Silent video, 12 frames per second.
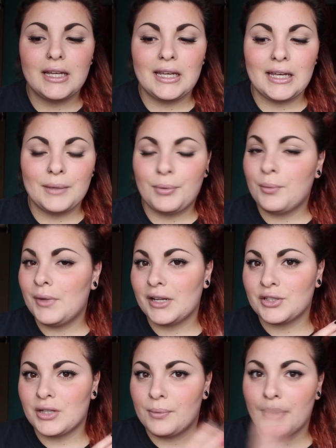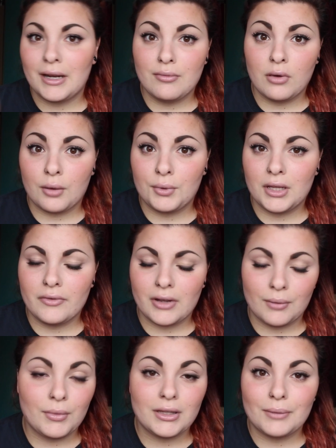e poi mi lascia la pelle morbida
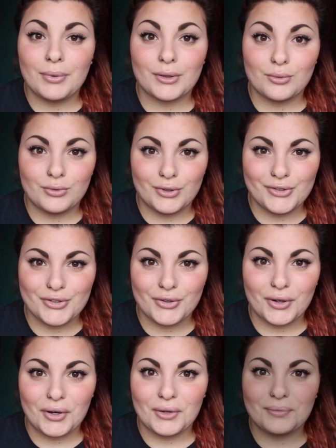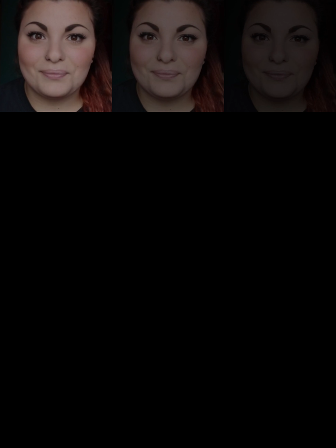veramente per tutto il giorno.